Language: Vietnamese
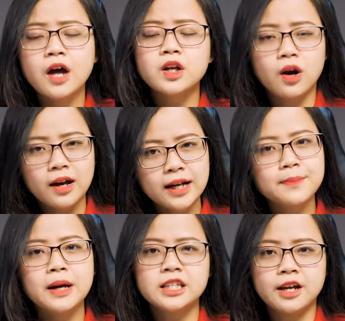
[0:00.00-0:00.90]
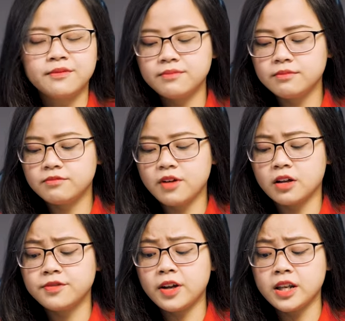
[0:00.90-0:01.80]
đó là khi bạn nhấn
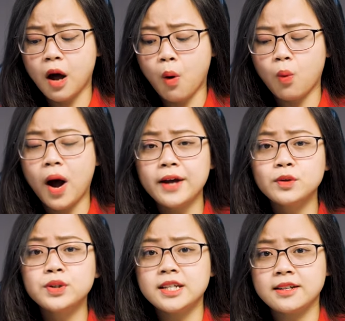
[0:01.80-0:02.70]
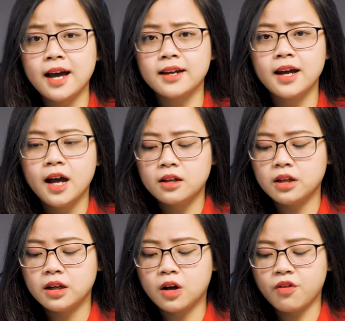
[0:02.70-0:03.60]
vào phần đầu của hai nút chính này
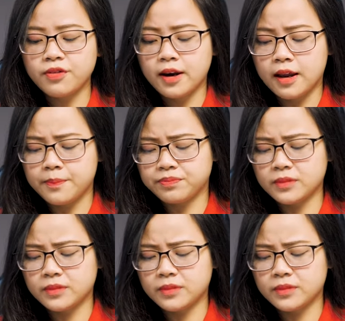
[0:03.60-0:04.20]
thì có phải là